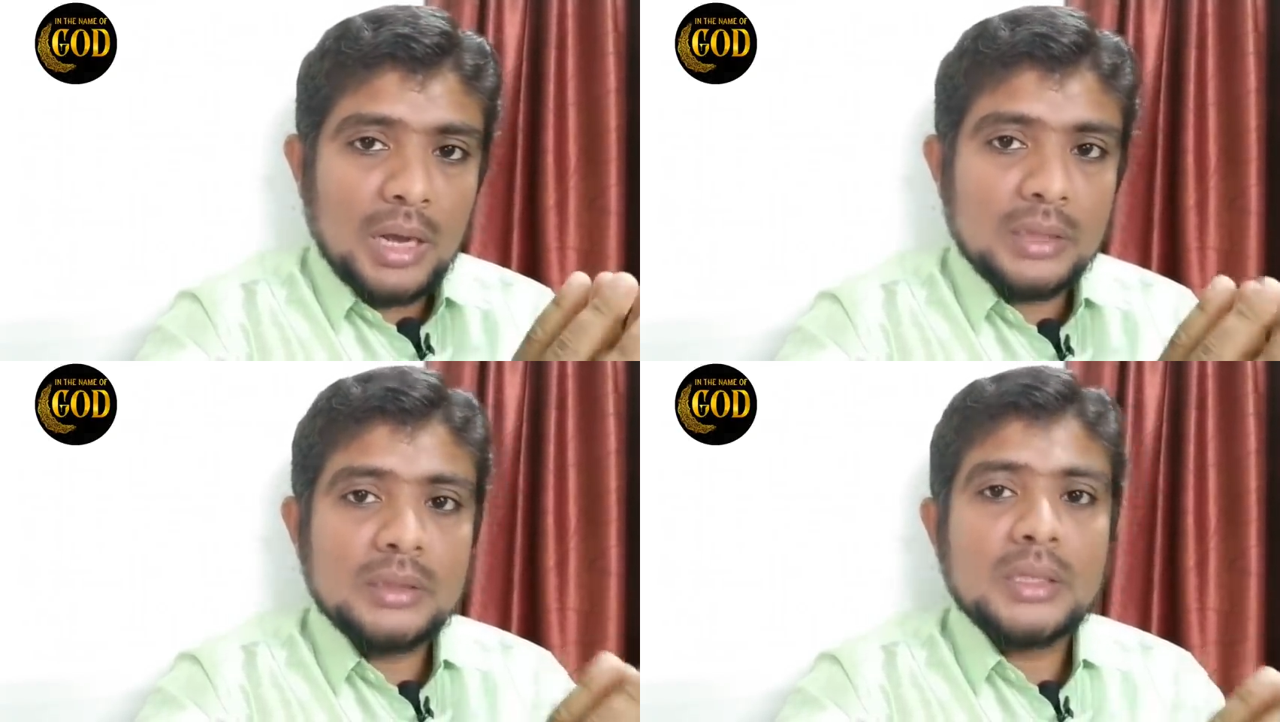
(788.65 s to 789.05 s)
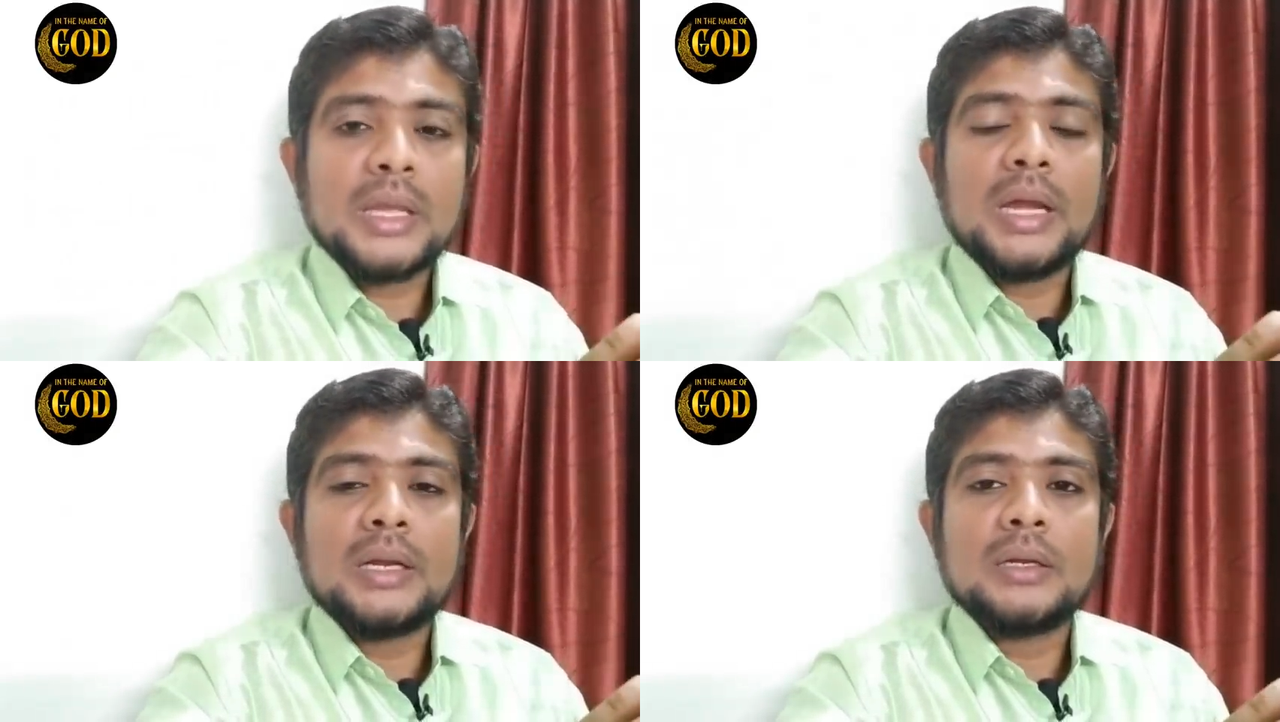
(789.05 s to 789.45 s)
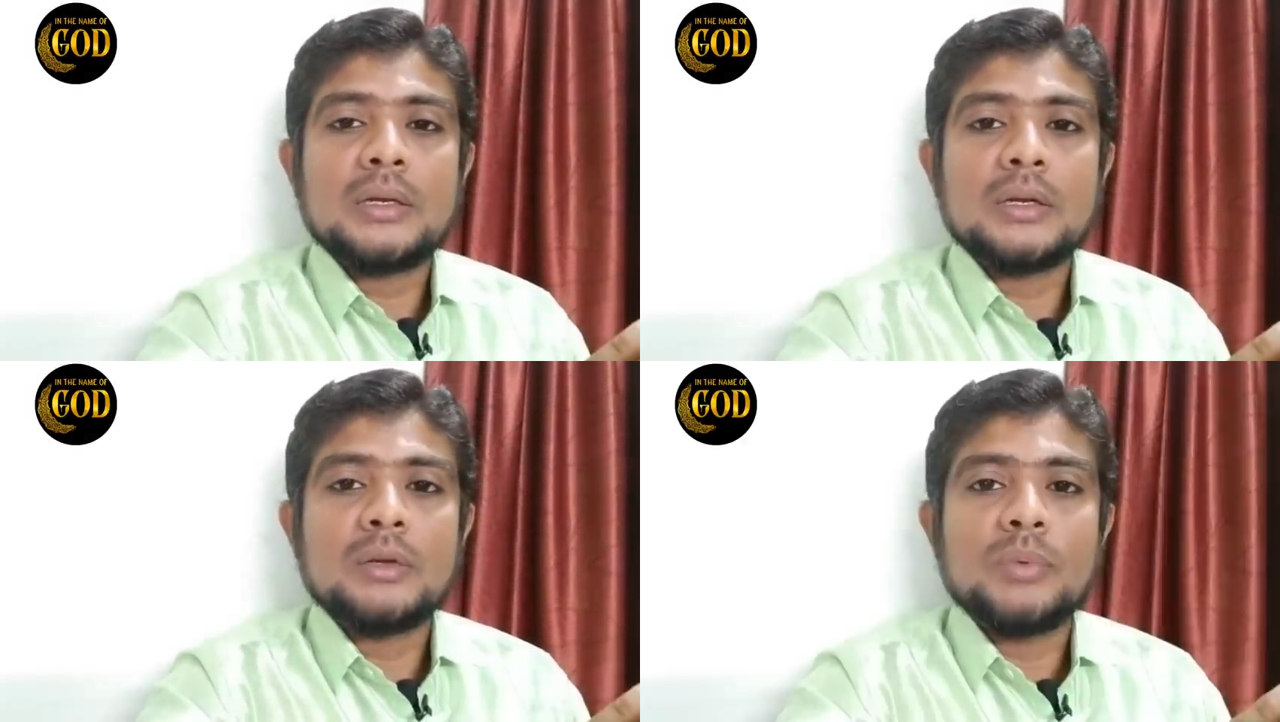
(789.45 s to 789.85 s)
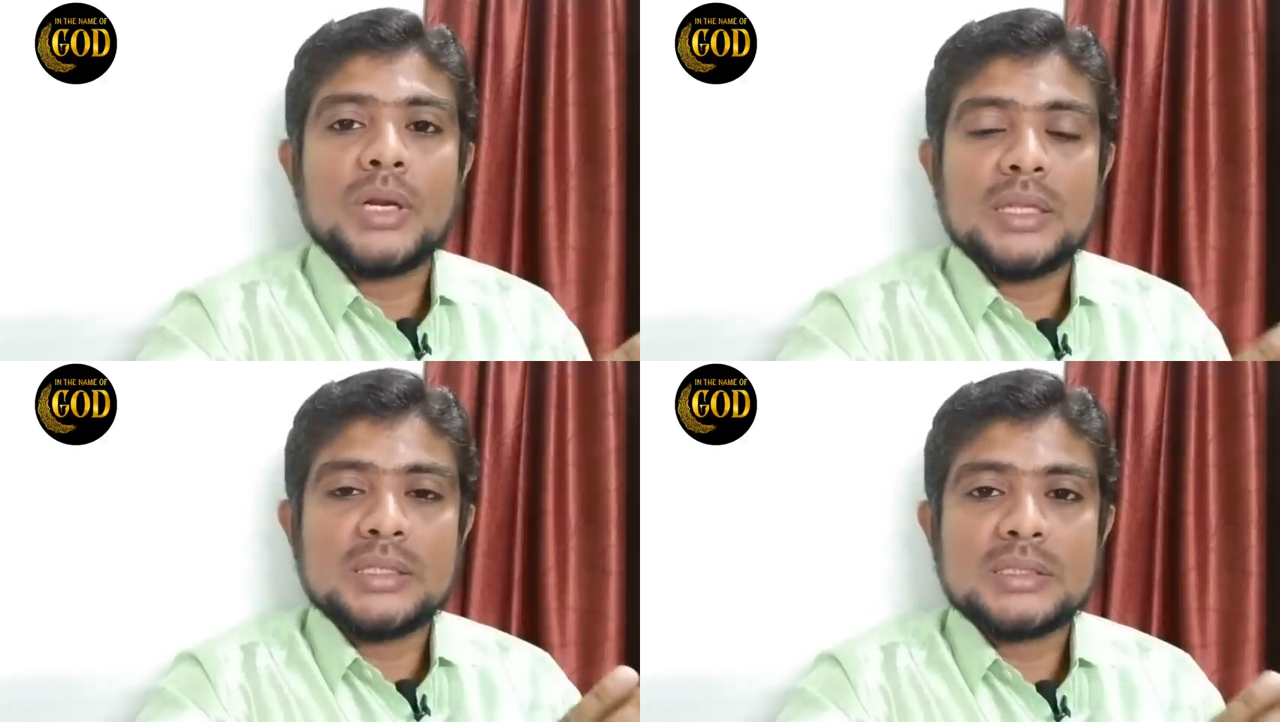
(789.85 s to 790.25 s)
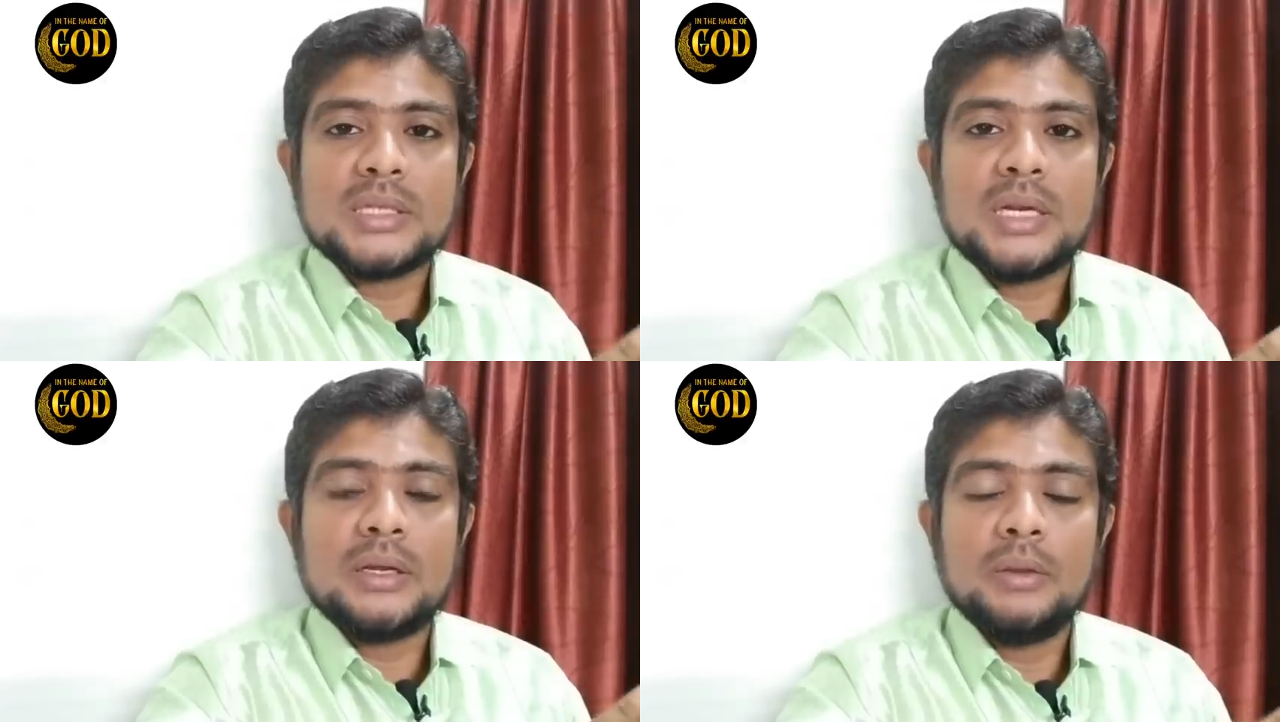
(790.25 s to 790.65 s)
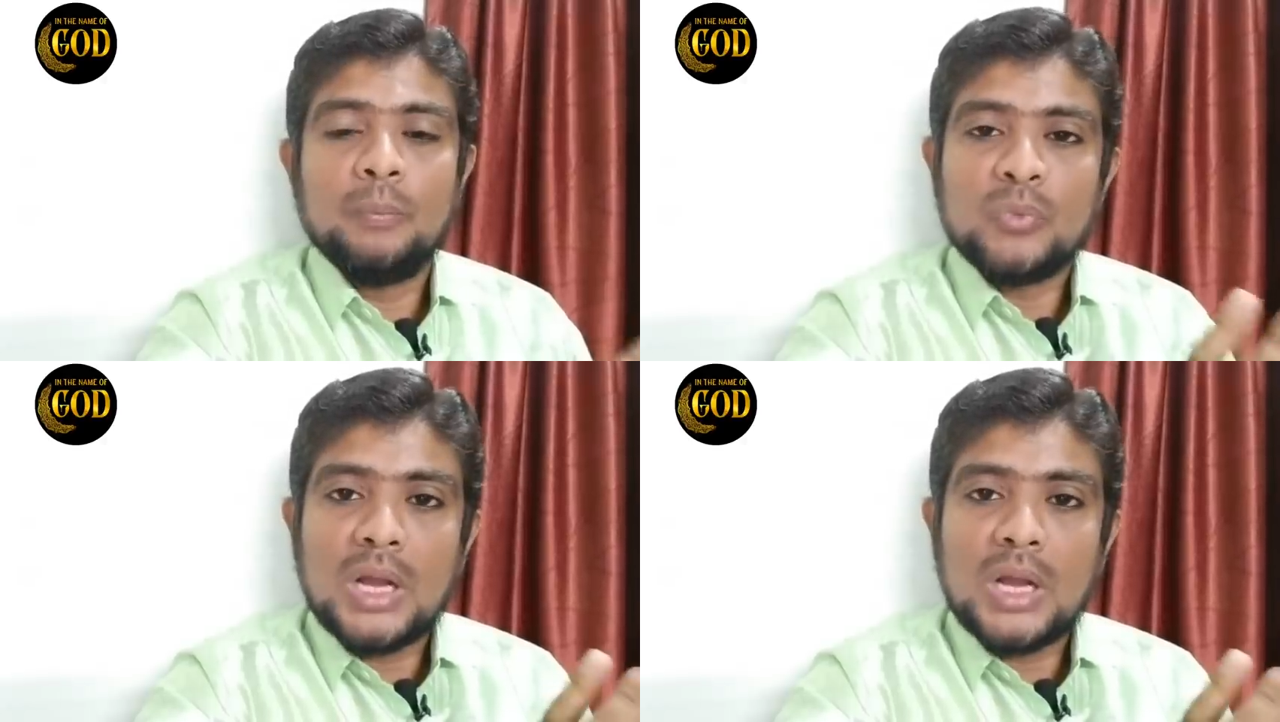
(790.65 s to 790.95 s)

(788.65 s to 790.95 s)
அந்த கேண்டில் இருக்குது பாருங்கள் அந்த ஸ்டாண்டு